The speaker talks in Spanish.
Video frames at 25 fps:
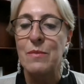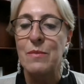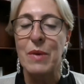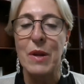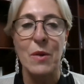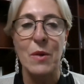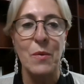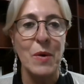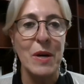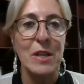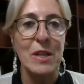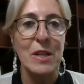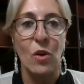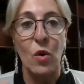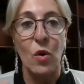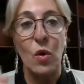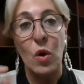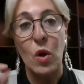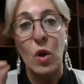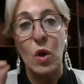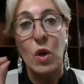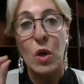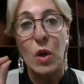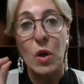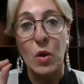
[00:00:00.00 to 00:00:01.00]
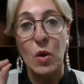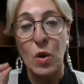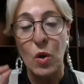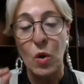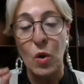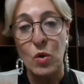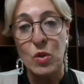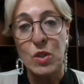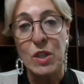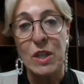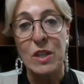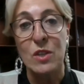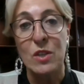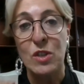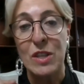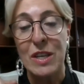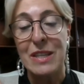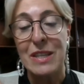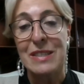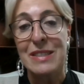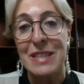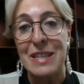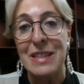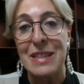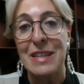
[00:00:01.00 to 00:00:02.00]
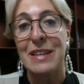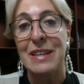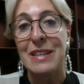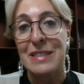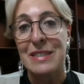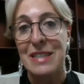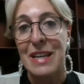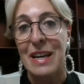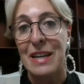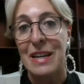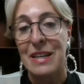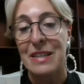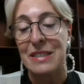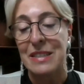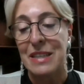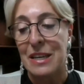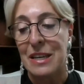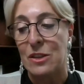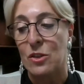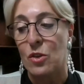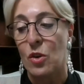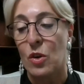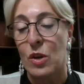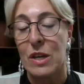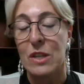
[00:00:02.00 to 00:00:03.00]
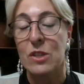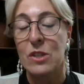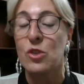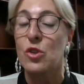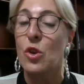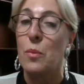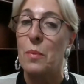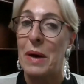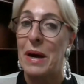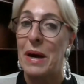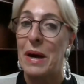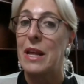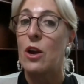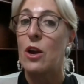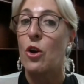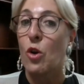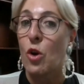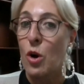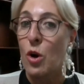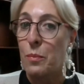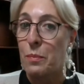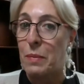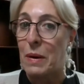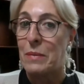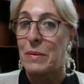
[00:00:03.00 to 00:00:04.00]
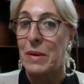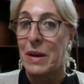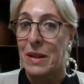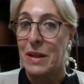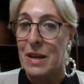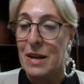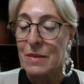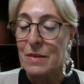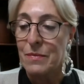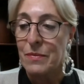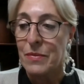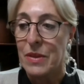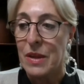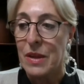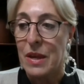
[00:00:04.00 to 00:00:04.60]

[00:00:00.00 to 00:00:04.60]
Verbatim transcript: Pero bueno, lo que ustedes tienen que estar haciendo es tomar en copa, ¿verdad?